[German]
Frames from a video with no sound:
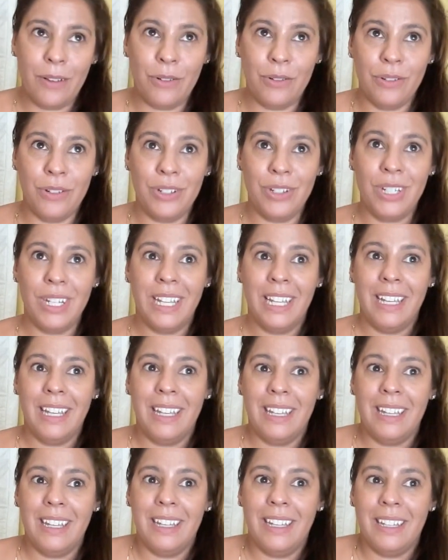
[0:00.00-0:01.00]
Und
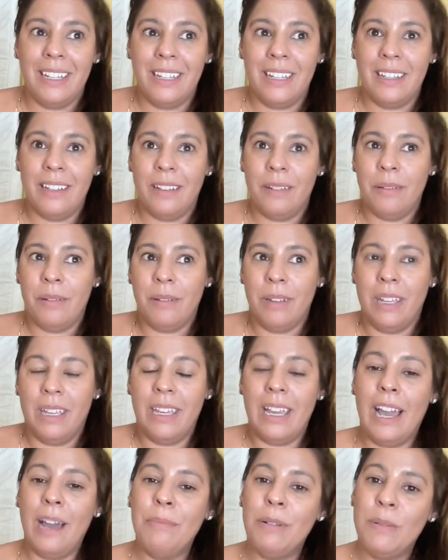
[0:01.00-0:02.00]

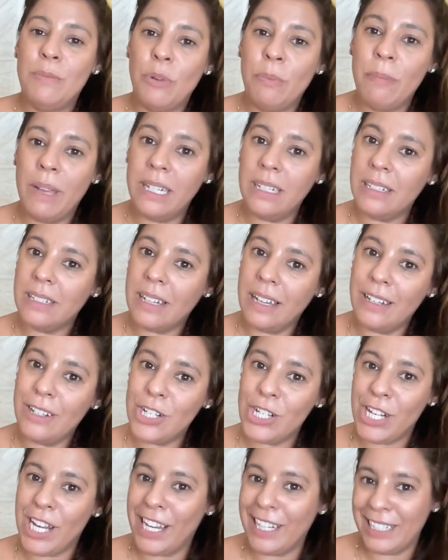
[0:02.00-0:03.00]
ich habe im Moment
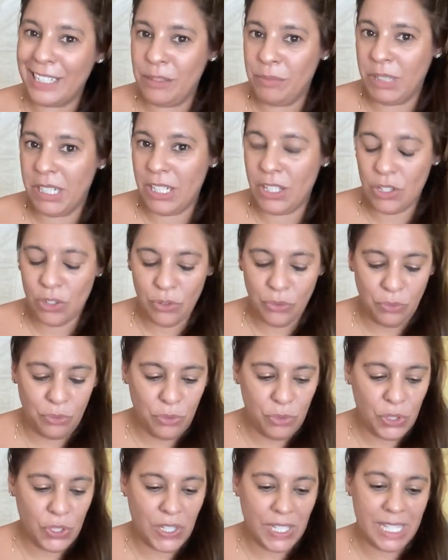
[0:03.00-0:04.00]
ganz stark in mir das Gefühl,